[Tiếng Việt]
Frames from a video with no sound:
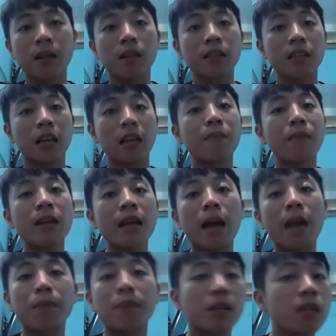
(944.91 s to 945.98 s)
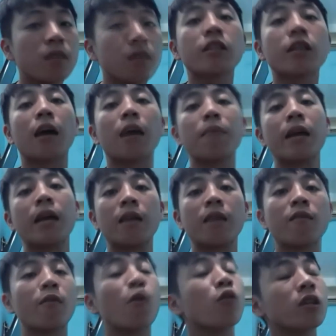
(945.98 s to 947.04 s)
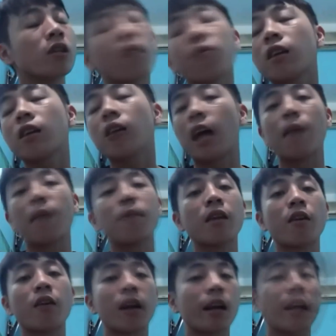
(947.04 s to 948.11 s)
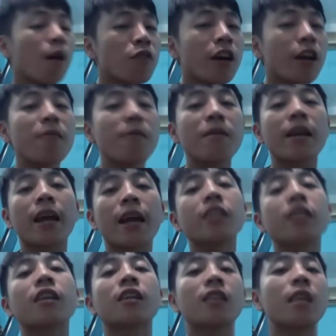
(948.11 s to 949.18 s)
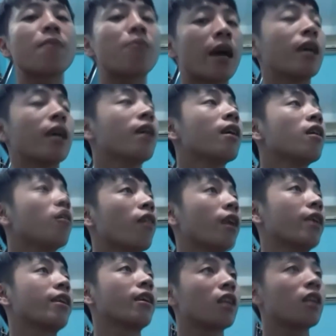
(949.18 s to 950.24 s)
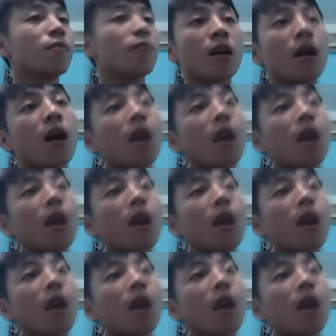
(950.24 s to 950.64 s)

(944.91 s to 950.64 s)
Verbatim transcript: những cái miếng ăn mình đưa vô tận miệng và vô tới trong cơ thể mình hoặc là không khí mình đang hít trực tiếp đây hoặc là những thứ bất công